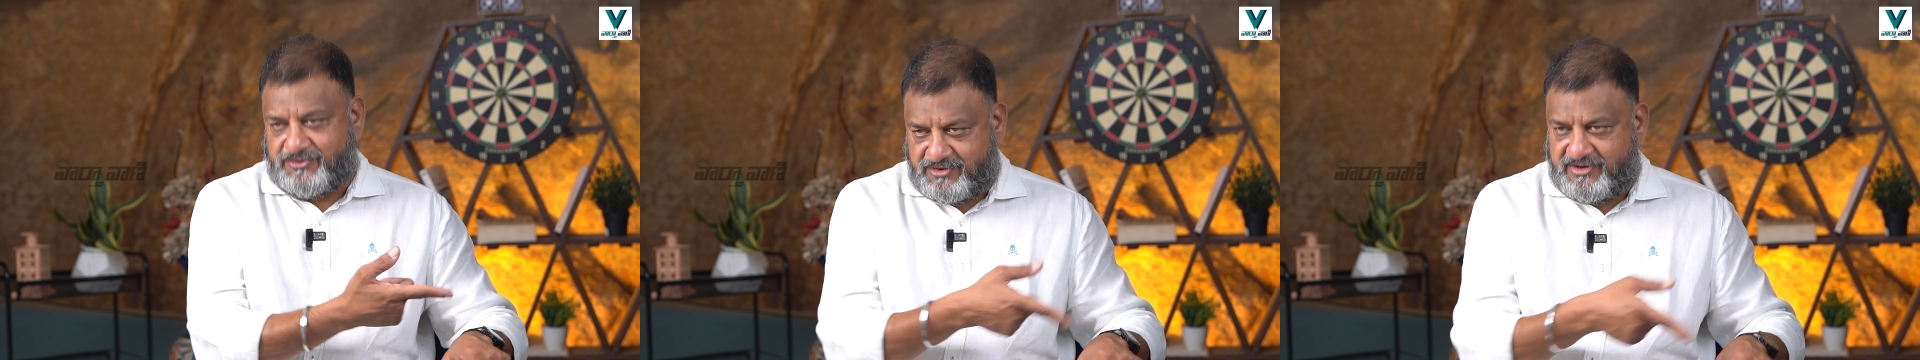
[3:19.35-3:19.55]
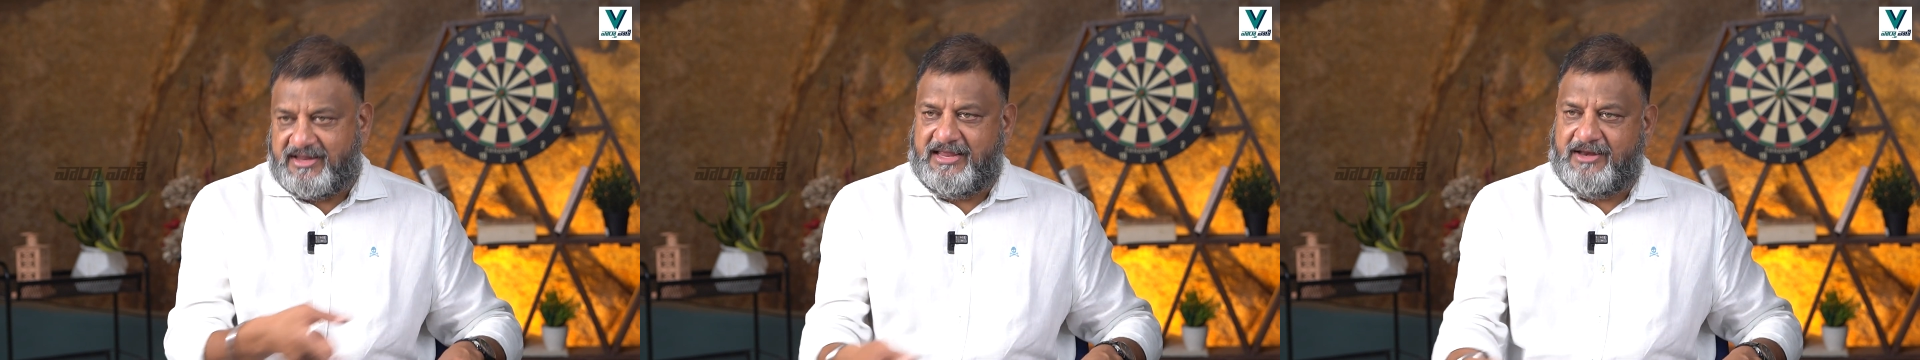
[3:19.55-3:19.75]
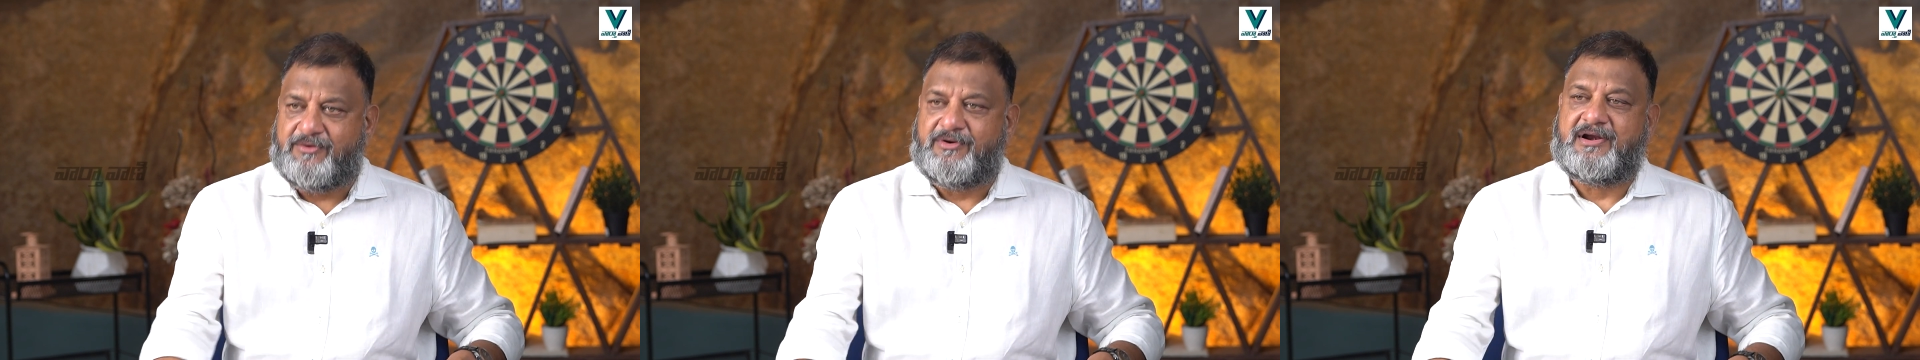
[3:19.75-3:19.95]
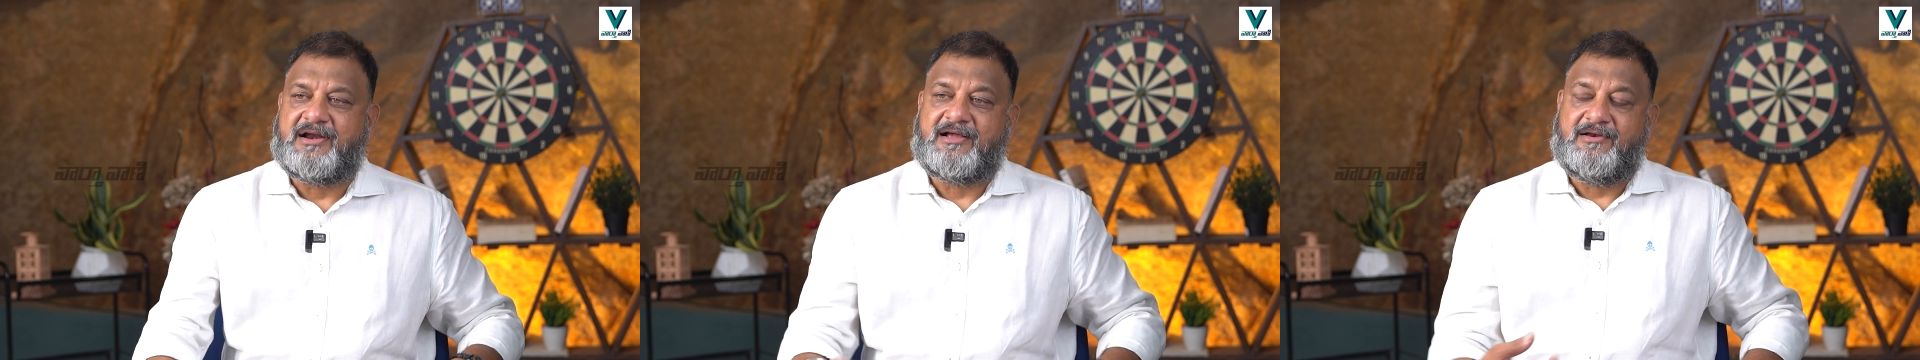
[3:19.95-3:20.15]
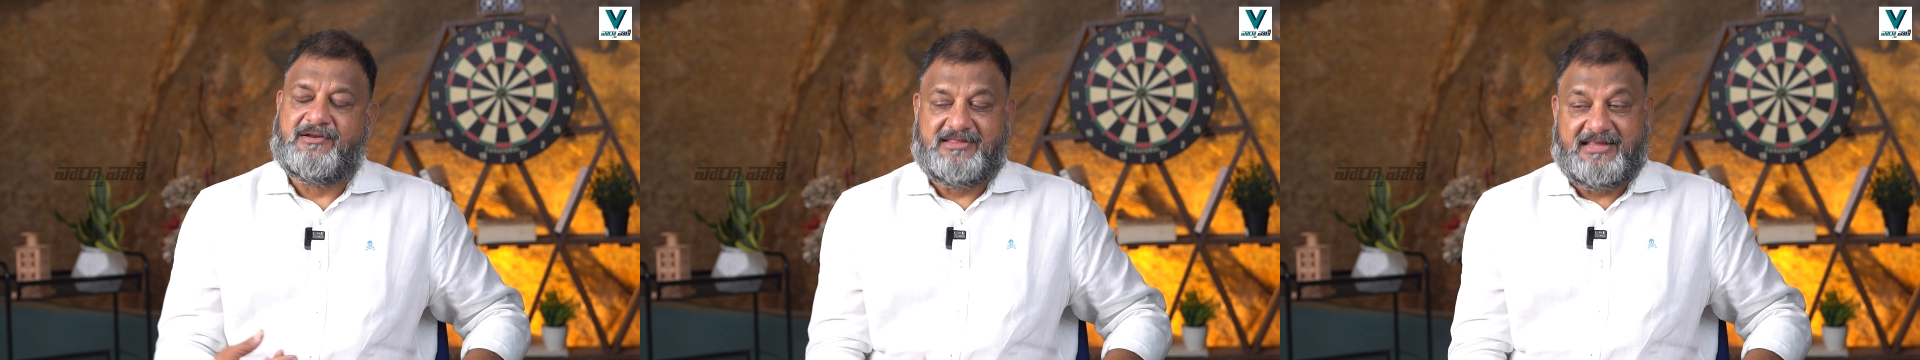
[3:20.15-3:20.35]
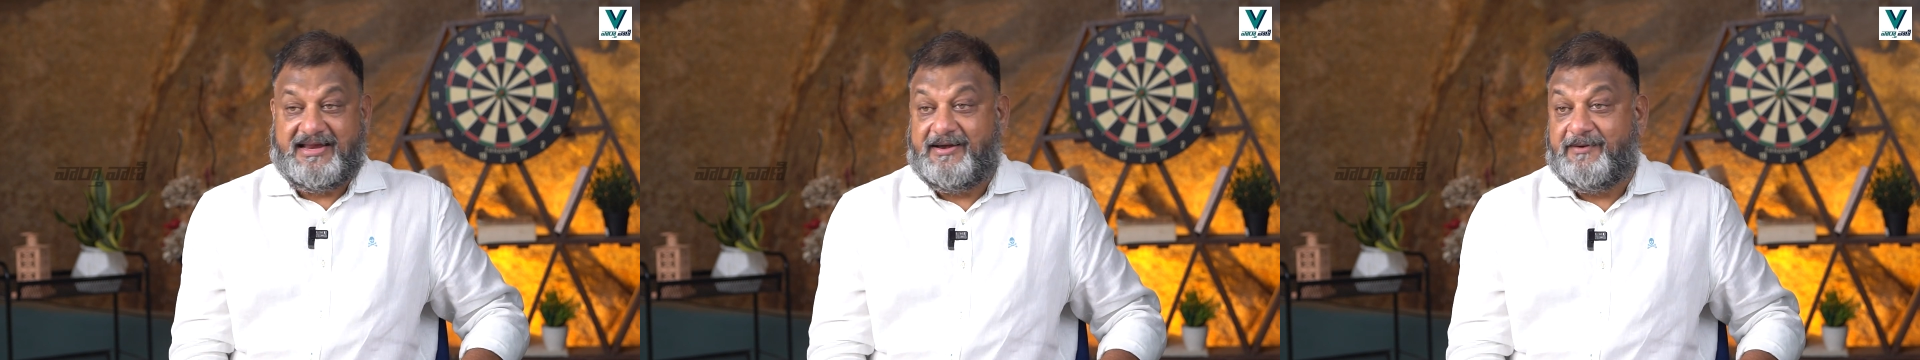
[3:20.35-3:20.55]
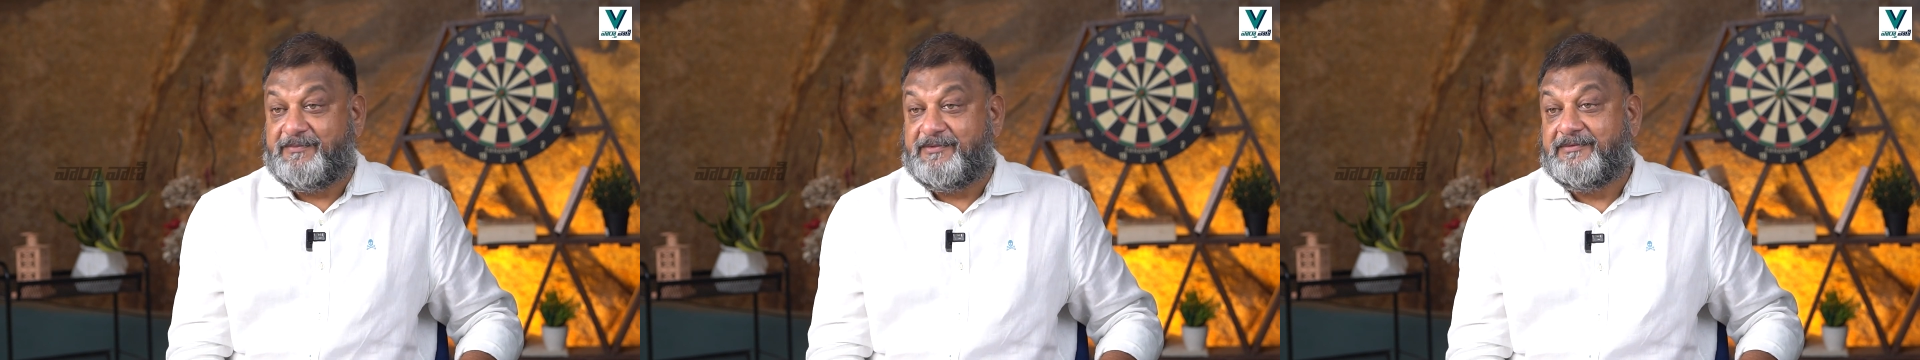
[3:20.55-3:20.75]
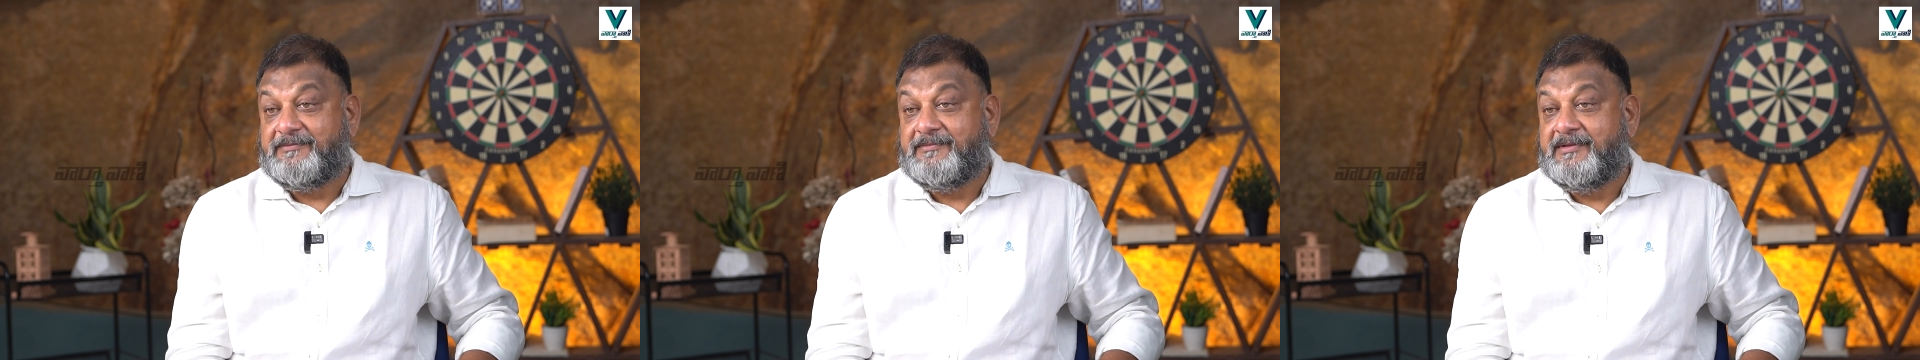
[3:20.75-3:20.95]
పెట్టుకోవడానికి ఈయన కూడా రంగంలో దిగాడు
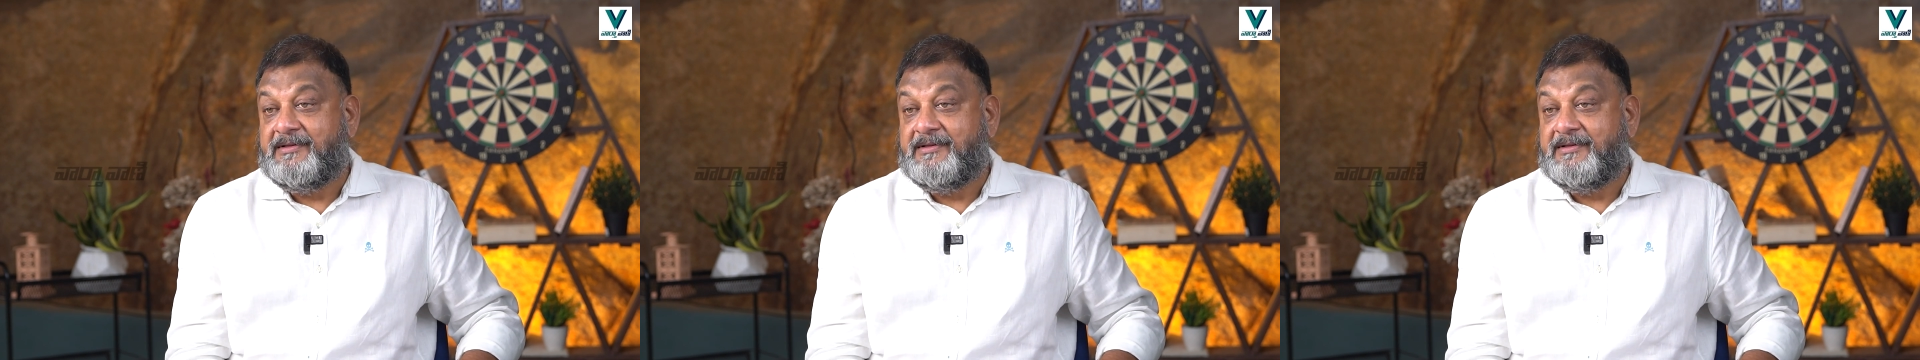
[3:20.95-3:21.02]
ఇప్పుడు